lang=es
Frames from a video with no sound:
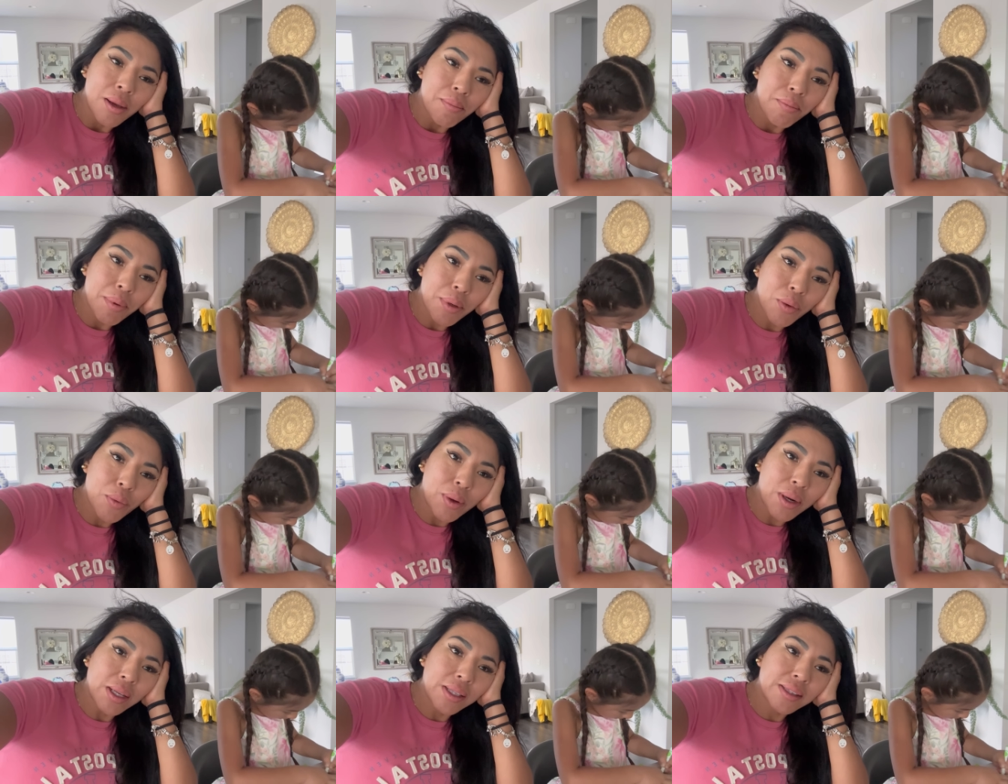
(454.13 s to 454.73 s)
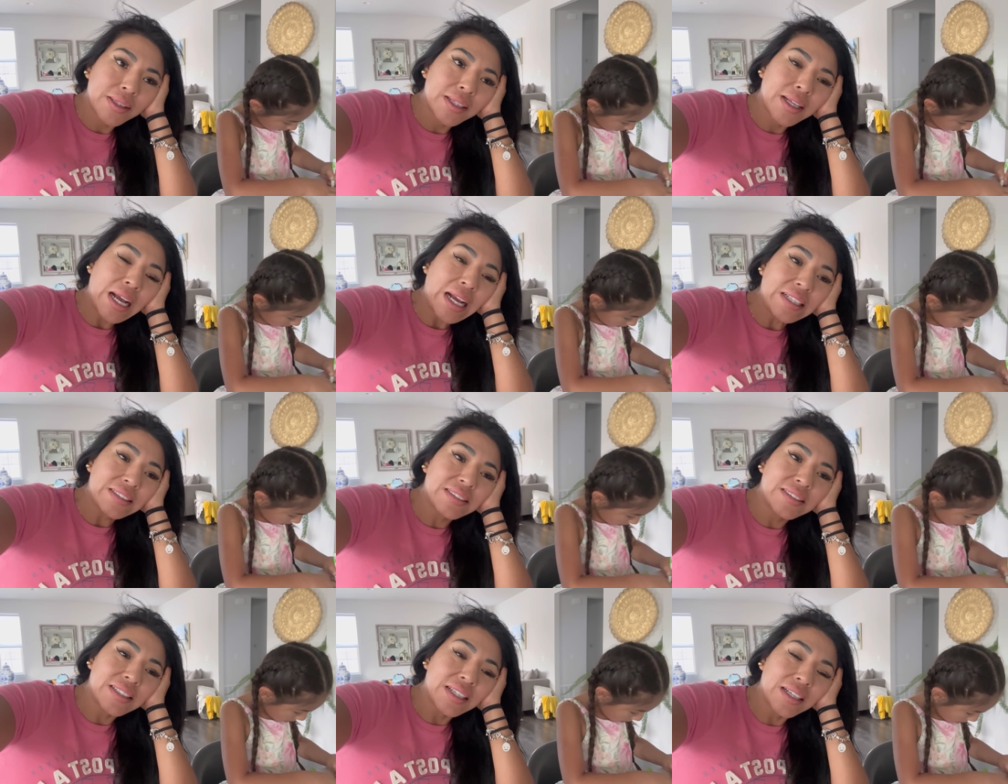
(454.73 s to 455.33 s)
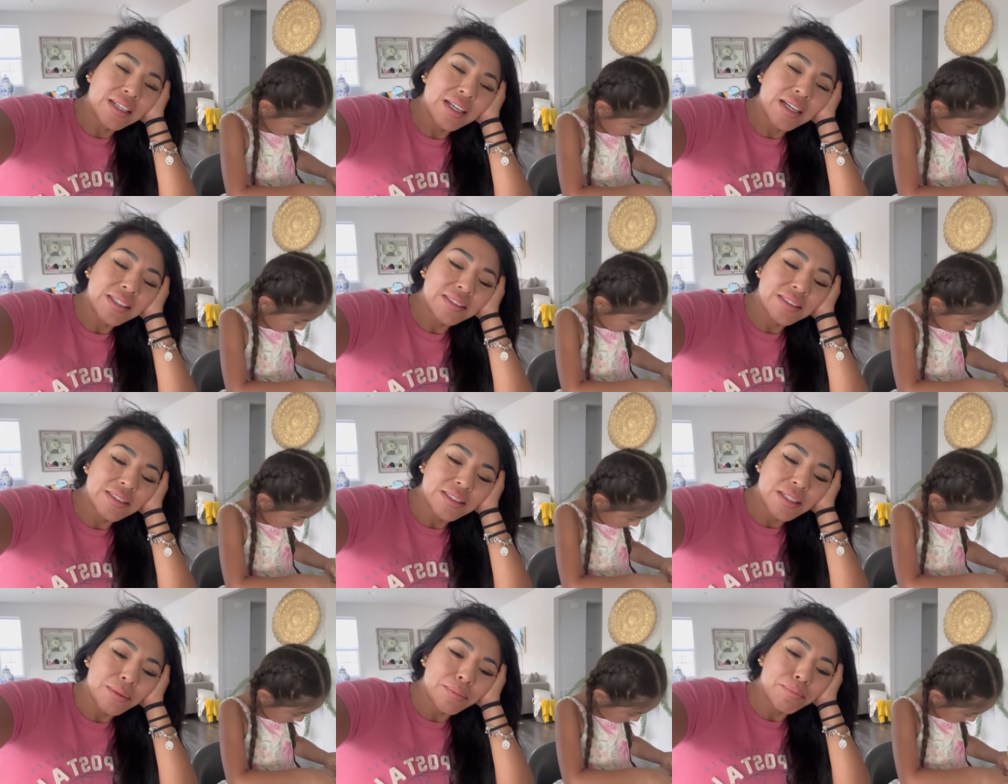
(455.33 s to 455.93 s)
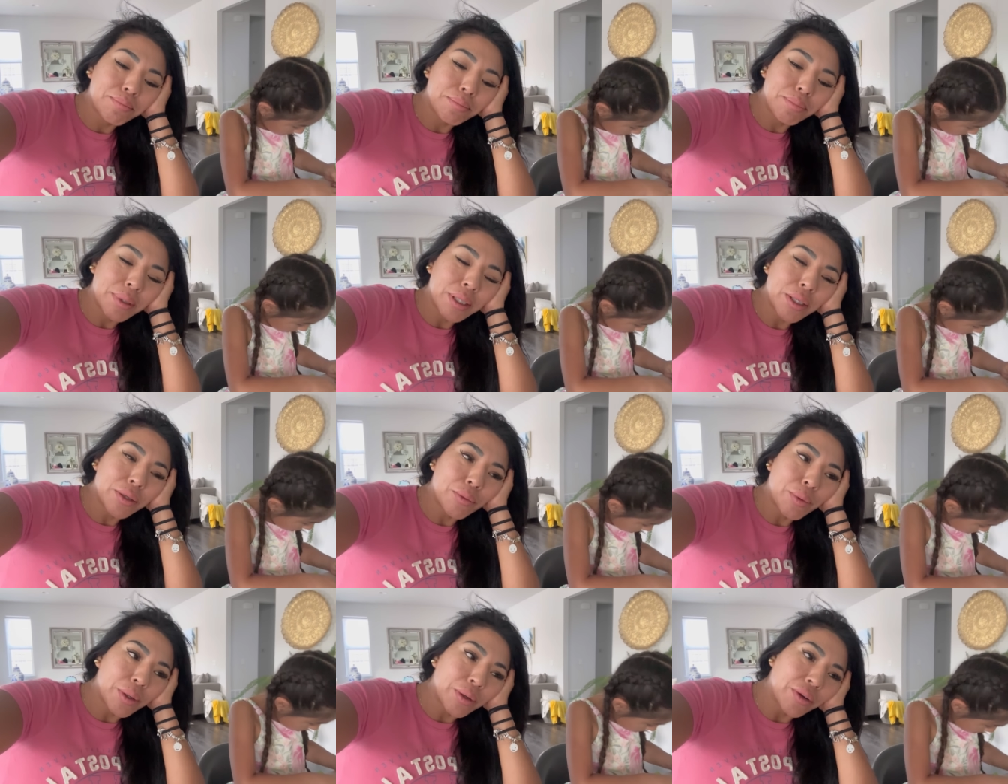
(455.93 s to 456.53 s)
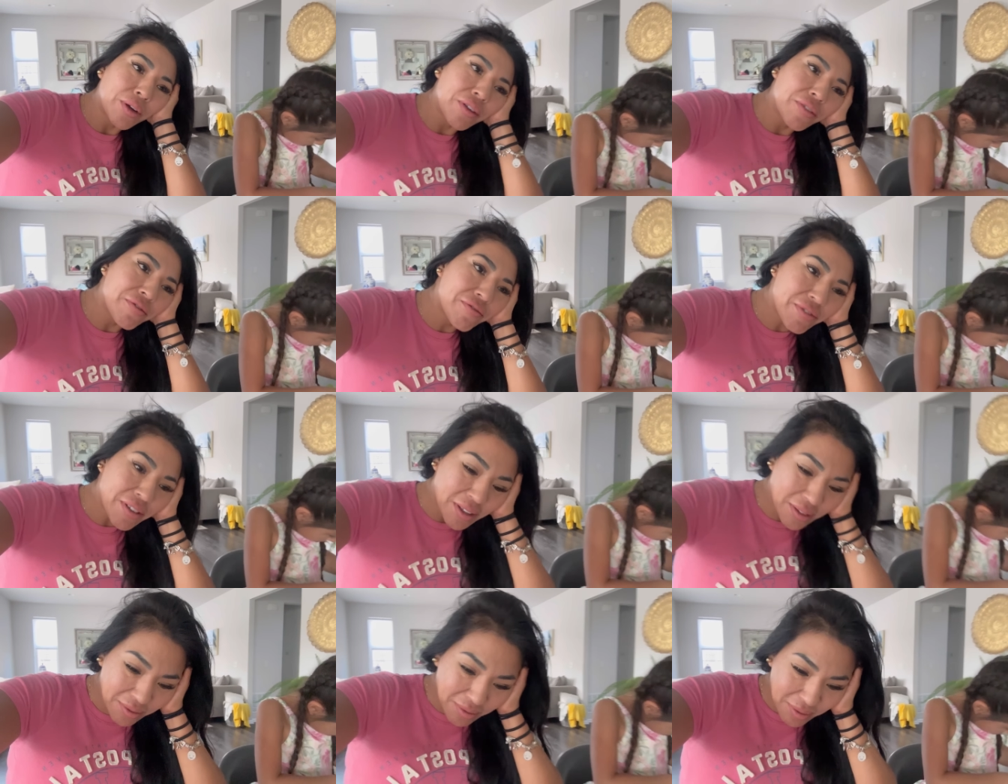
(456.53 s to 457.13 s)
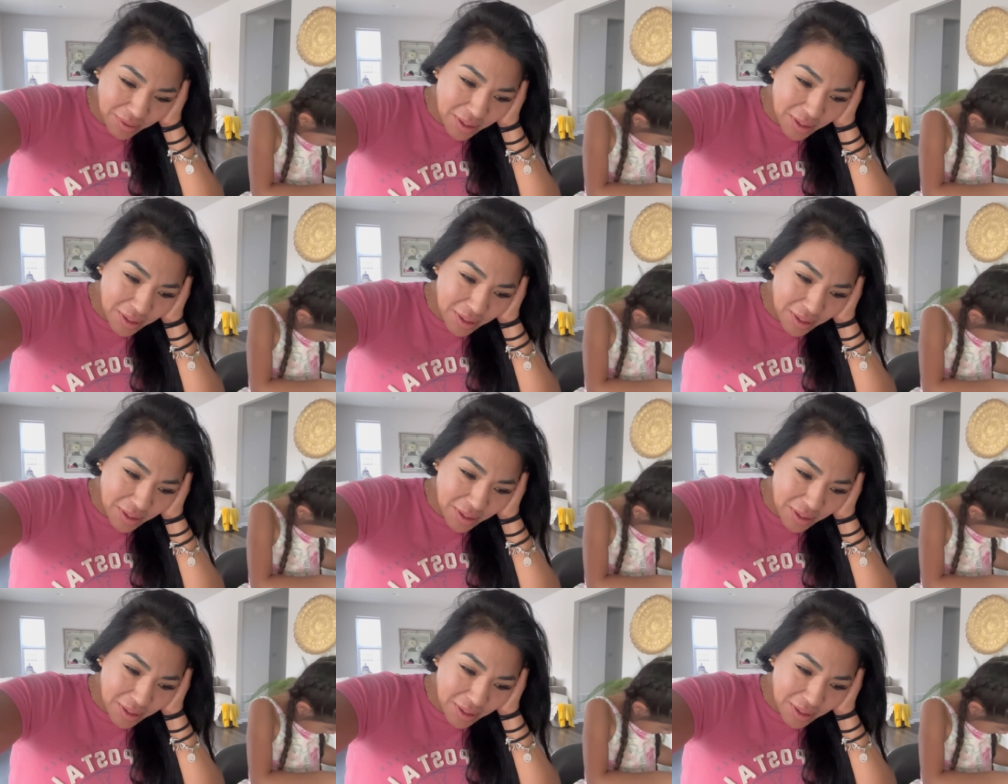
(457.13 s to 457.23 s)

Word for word: Pero igual cansa, cansa. Pero bueno, en fin.